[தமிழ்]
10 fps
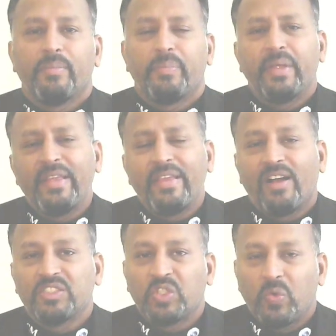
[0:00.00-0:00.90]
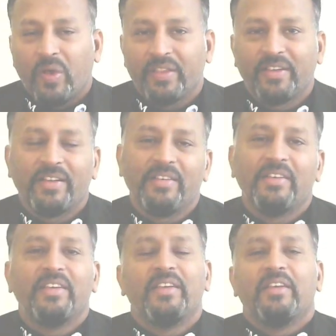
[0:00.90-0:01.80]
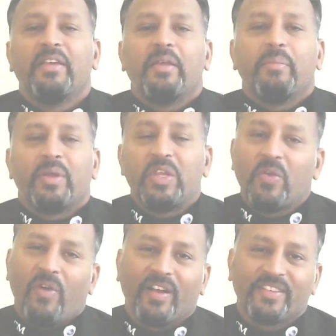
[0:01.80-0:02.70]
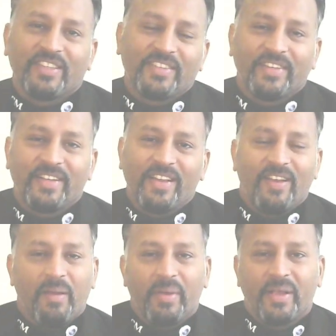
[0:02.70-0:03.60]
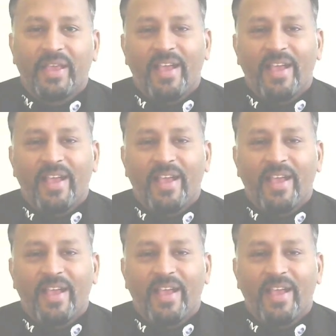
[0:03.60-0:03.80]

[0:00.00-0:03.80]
பெரிய ஆசிர்வாதங்கள் பெரிய வாக்குத்தத்தங்கள் எல்லாம் அங்கே